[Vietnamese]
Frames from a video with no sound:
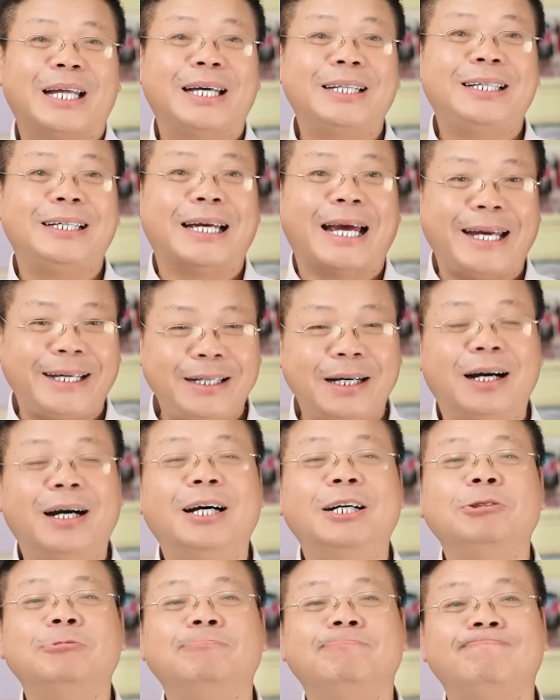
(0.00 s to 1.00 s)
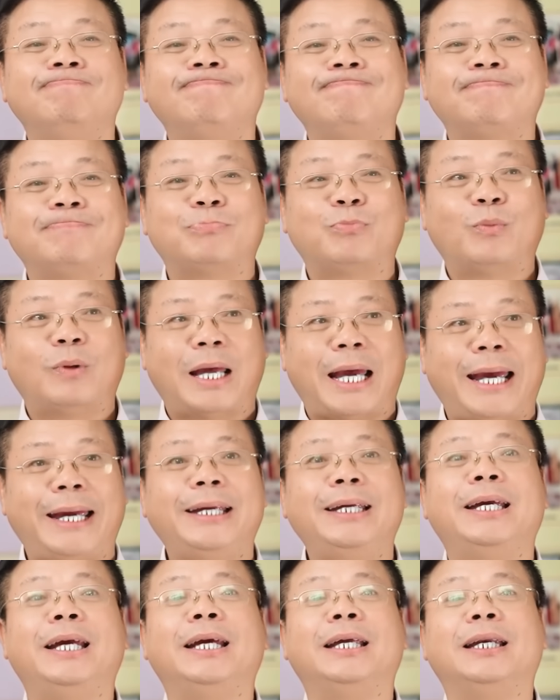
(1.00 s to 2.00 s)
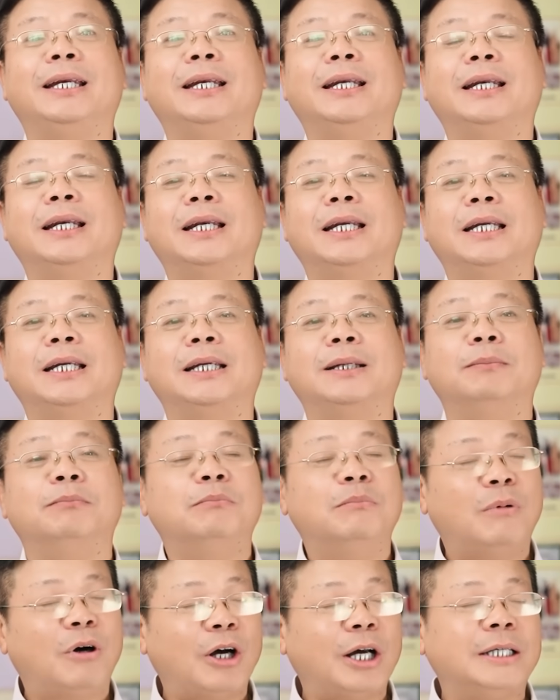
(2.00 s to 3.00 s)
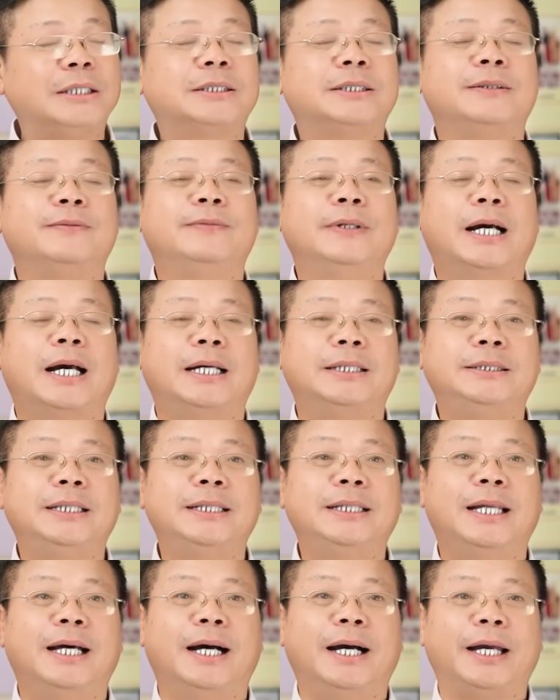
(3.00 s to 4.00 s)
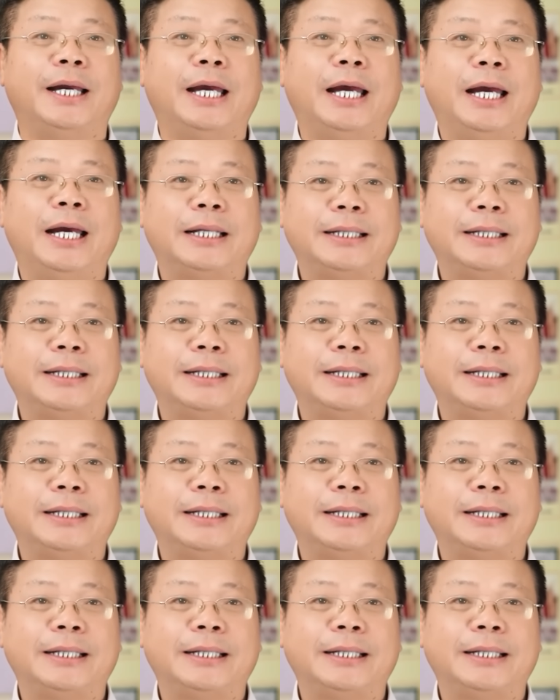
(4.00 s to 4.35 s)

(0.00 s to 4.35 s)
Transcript: Thế thì hãy nhớ, hãy nhìn mọi sự việc ở trên đời